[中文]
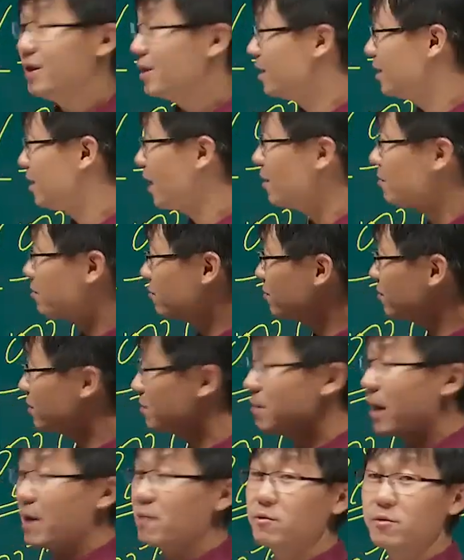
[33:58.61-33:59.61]
你大股东
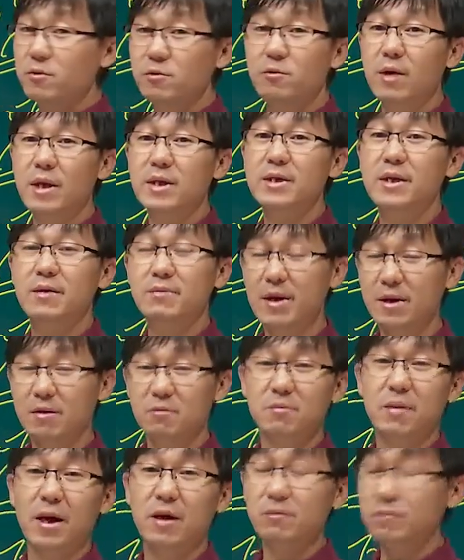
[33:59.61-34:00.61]
你买回去，花一千万给
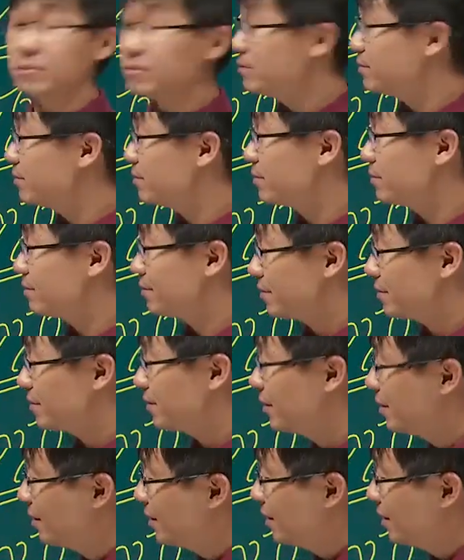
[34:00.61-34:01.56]
我买回去，嗯，